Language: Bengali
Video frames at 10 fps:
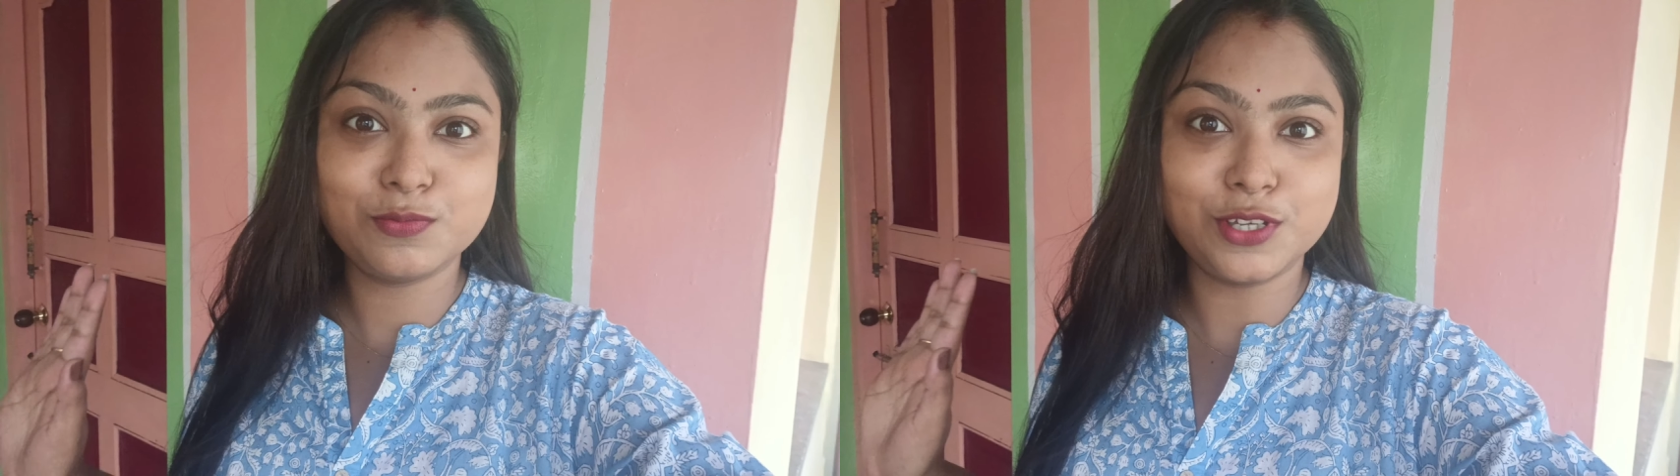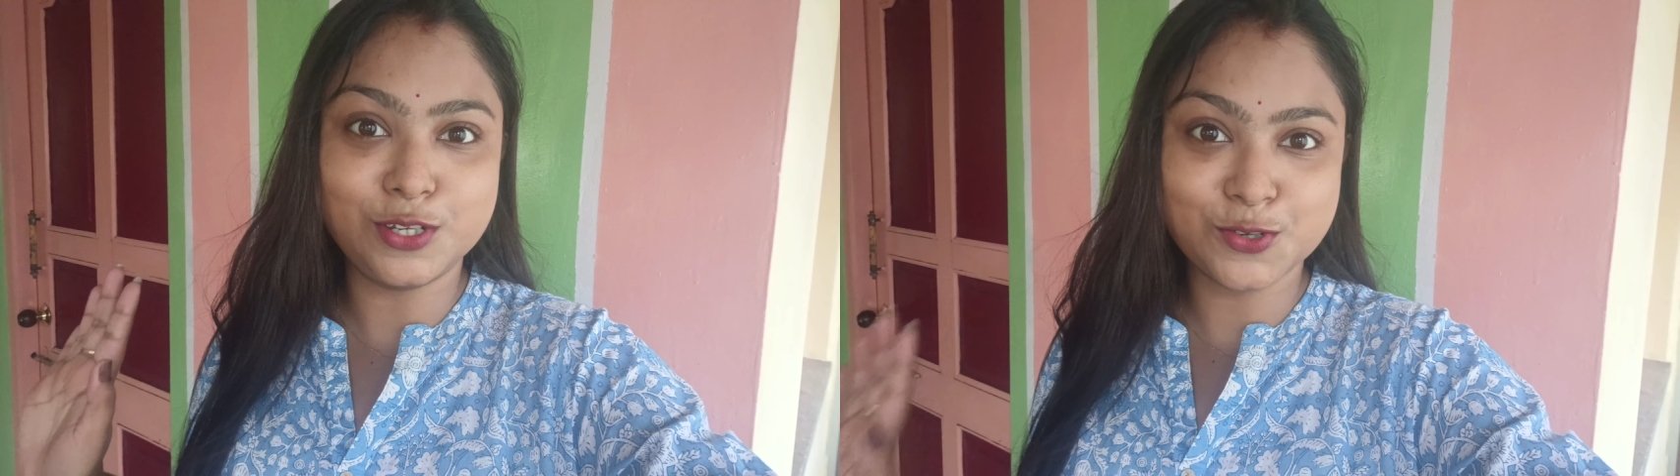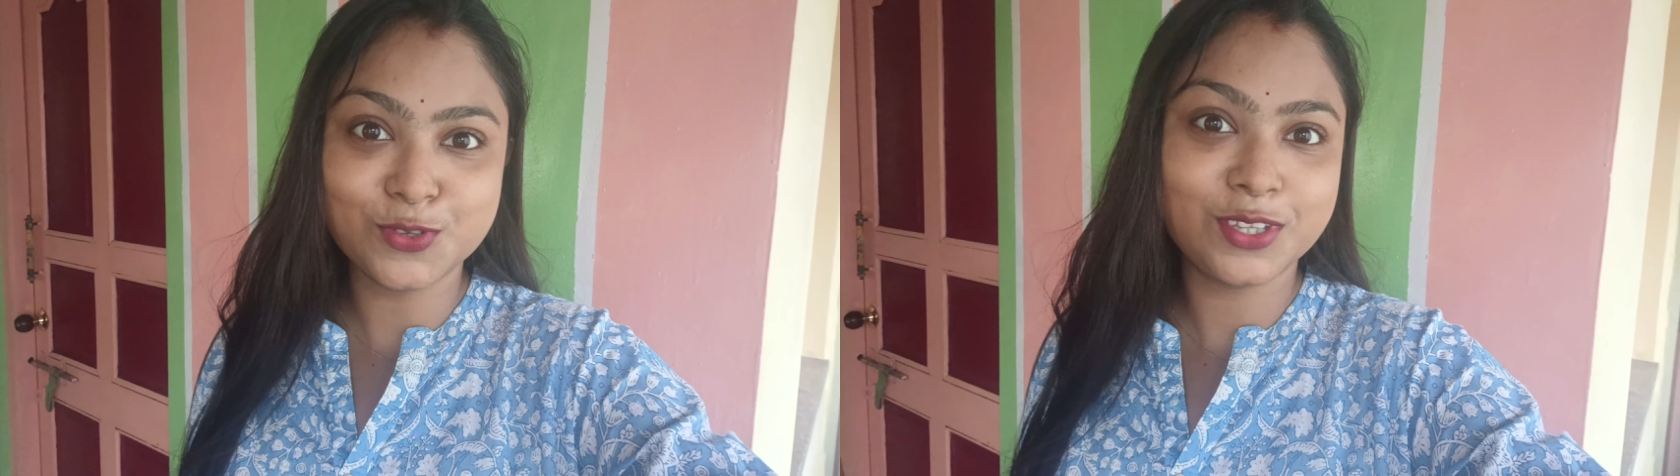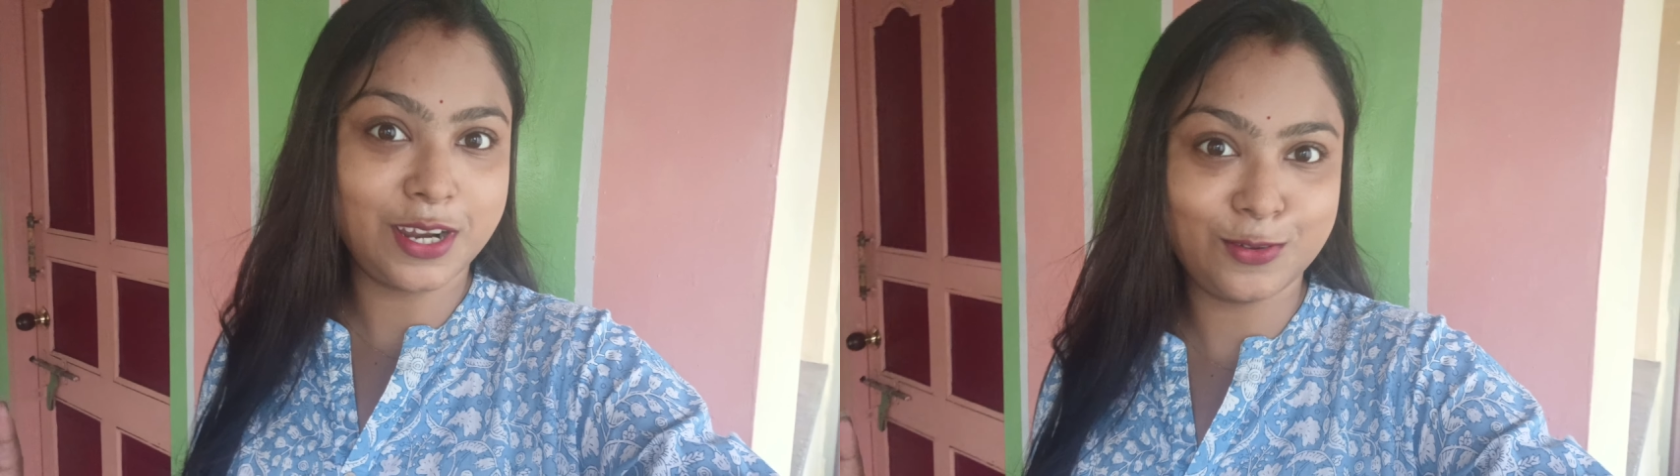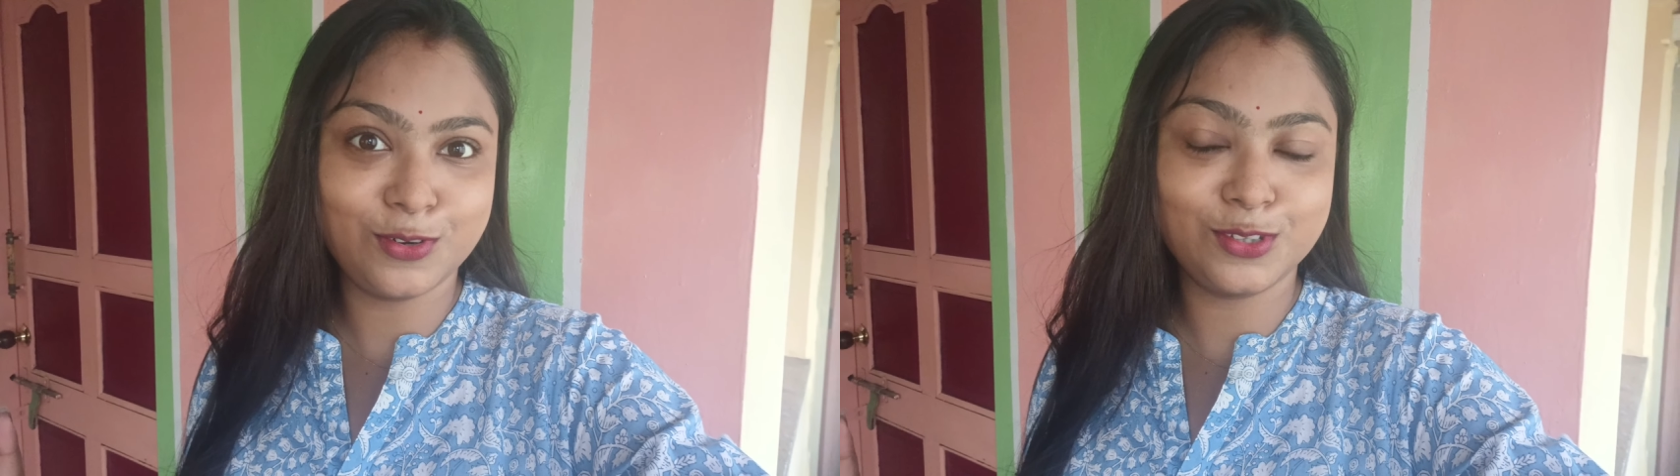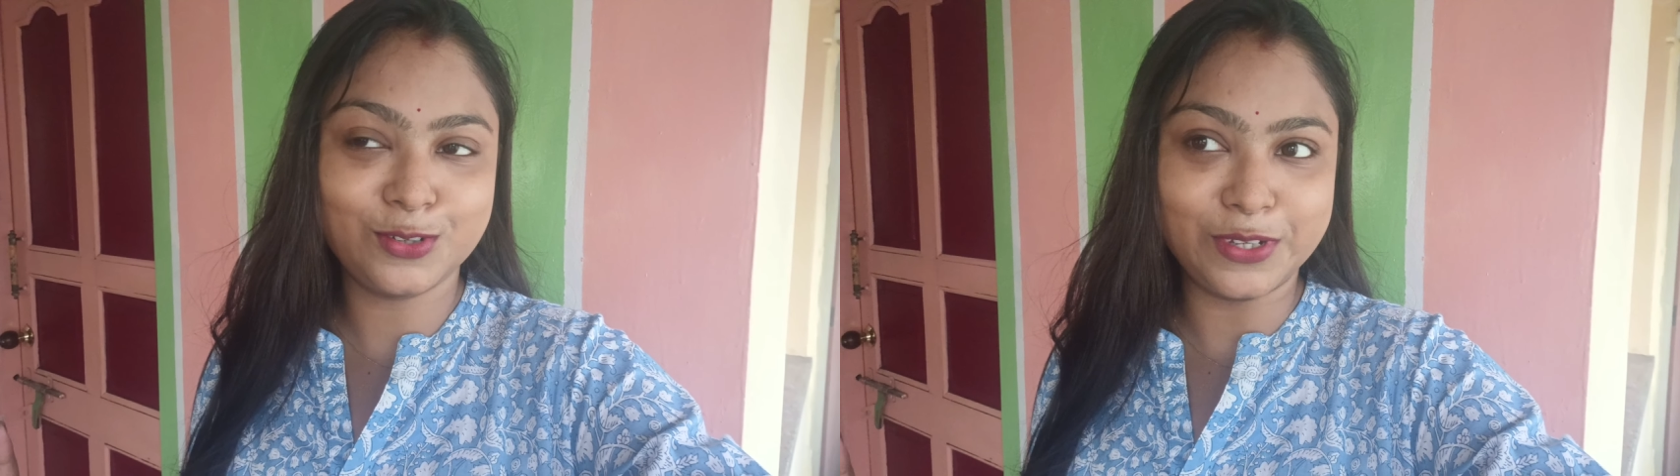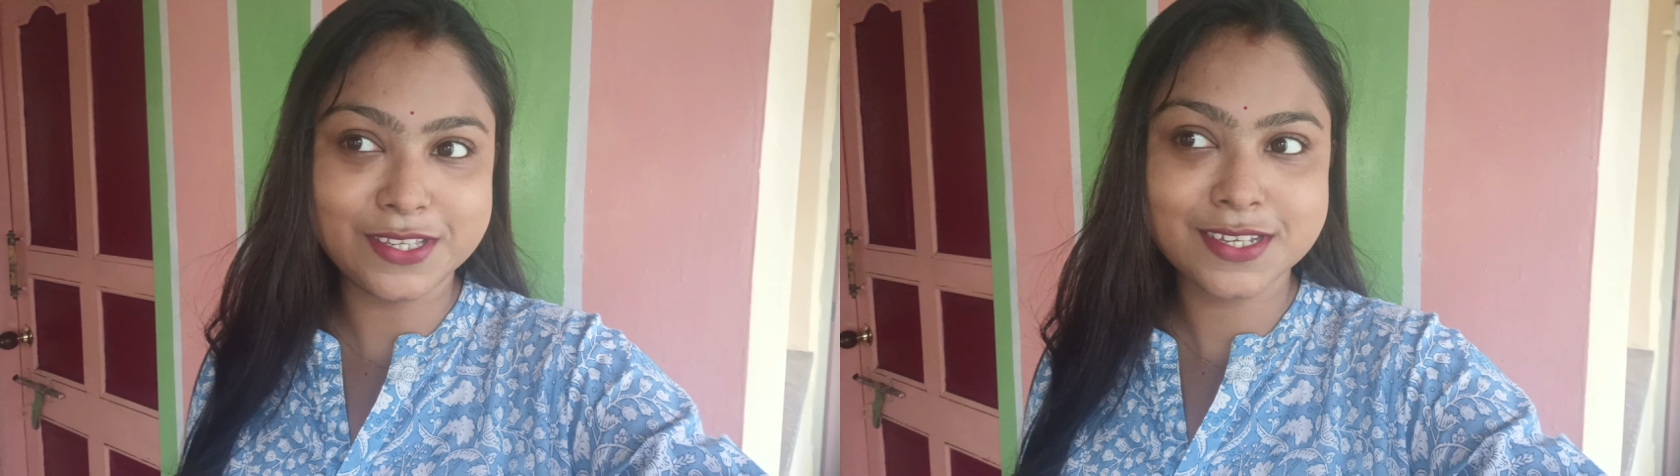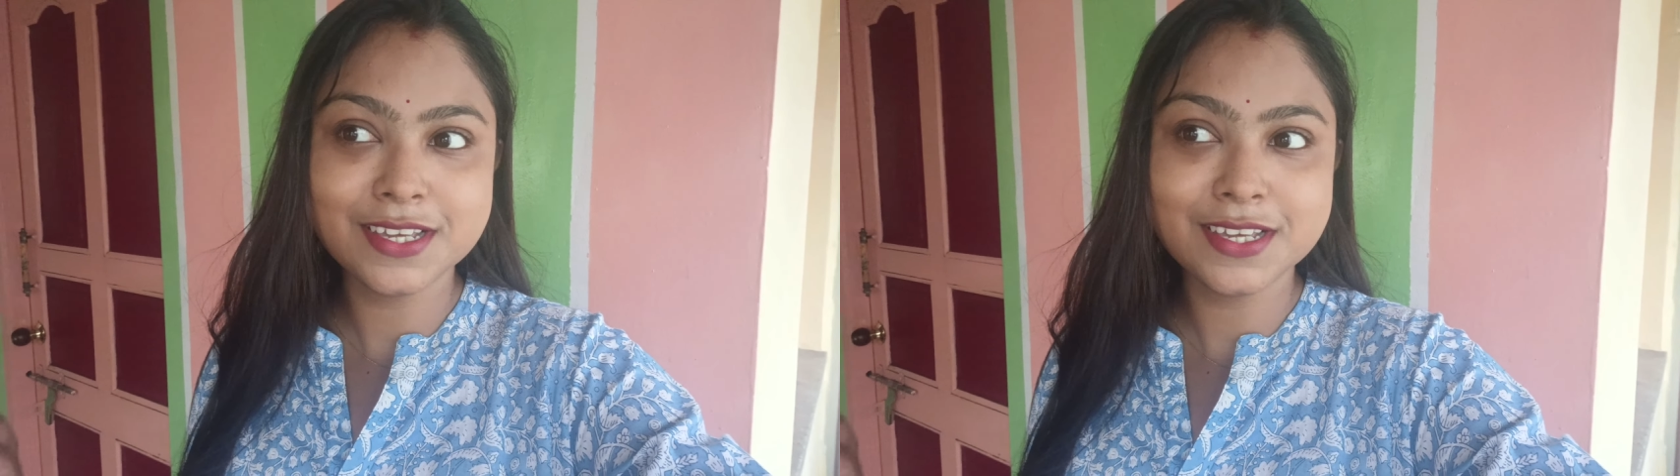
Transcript: ভীষণ তাড়াহুড়োতে রয়েছি